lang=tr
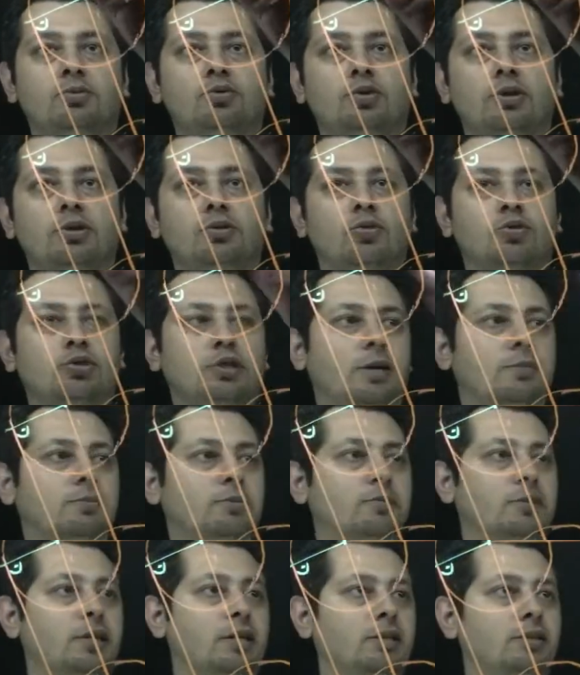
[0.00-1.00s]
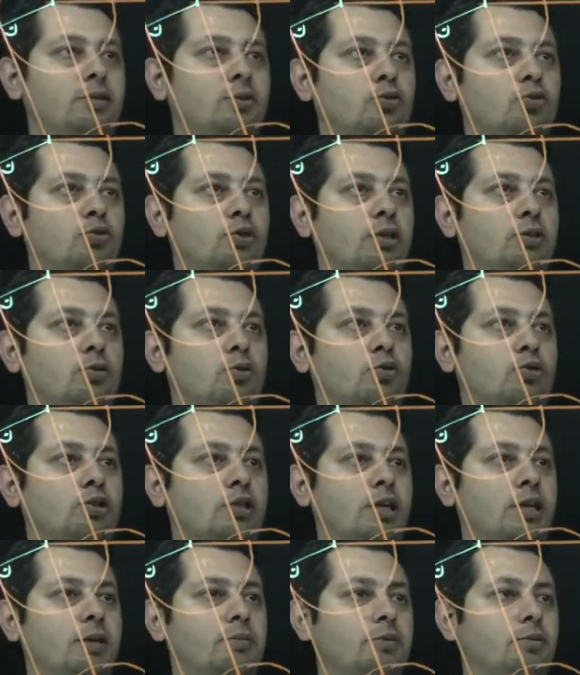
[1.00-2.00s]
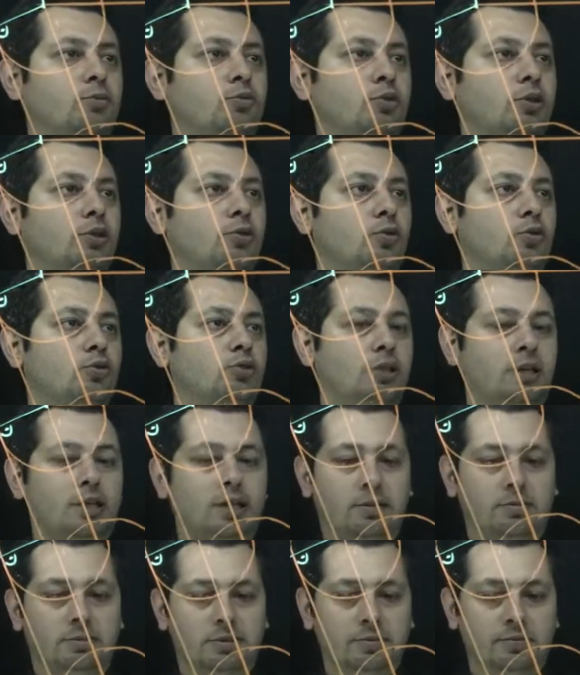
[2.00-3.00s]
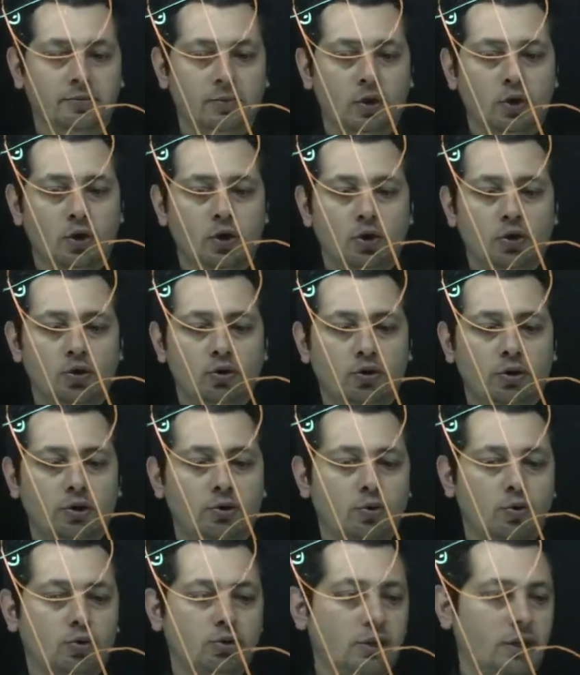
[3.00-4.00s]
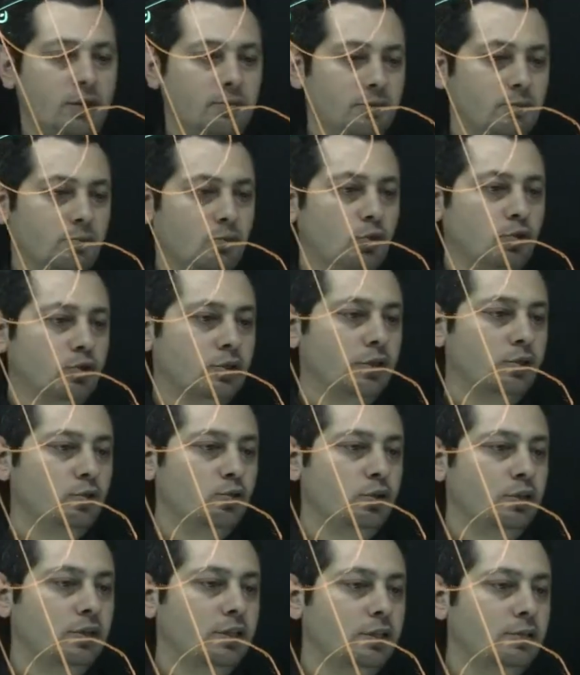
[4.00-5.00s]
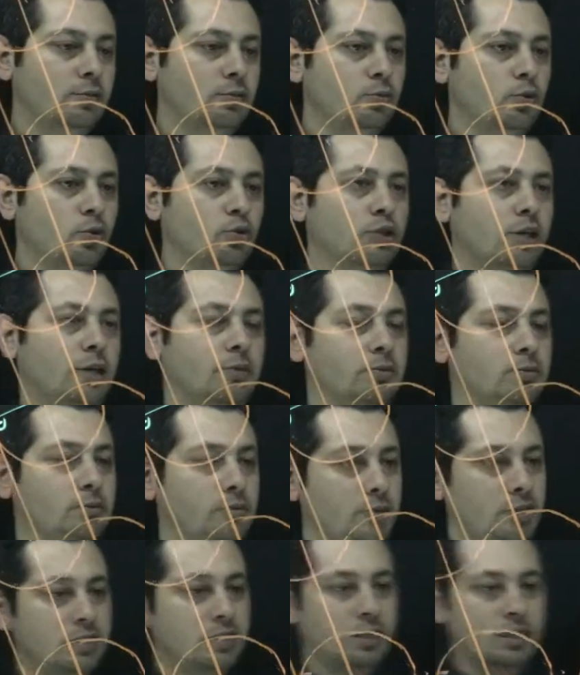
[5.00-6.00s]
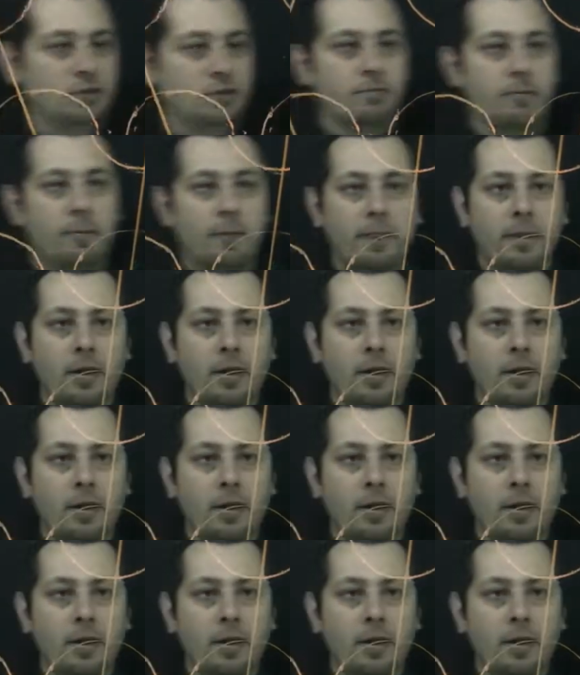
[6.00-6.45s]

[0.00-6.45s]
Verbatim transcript: Şuraya 90 yaptım. Gelin. Şuraya 90 yaptım. Şuraya 90 yaptım. Şuraya 90 yaptım. 90. Şuraya da neydi? 90 yaptım. Şimdi izleyin.